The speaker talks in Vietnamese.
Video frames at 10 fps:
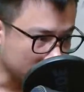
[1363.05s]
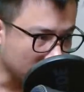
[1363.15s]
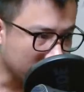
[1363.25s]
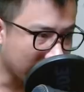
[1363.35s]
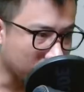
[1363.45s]

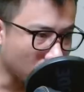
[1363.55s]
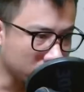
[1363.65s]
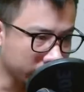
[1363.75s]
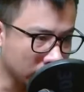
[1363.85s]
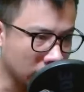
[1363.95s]
Tất cả
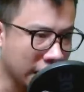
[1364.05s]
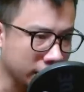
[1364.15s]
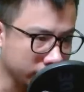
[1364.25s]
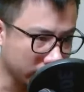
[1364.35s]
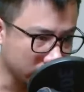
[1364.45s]
mọi người đều
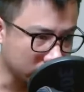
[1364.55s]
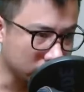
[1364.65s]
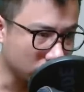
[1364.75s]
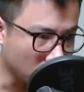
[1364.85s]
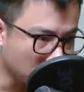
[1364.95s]
cảm nhận
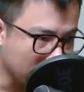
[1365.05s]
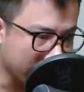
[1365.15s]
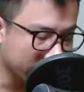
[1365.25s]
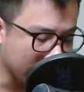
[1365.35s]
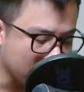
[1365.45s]
được sự hung
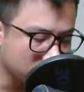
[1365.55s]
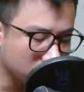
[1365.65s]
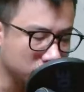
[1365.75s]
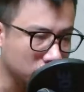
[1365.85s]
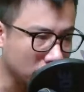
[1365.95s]
hãn đáng
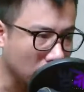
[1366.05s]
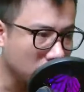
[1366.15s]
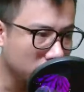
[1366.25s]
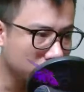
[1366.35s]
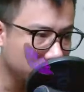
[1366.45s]
sợ trong
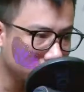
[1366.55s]
đó.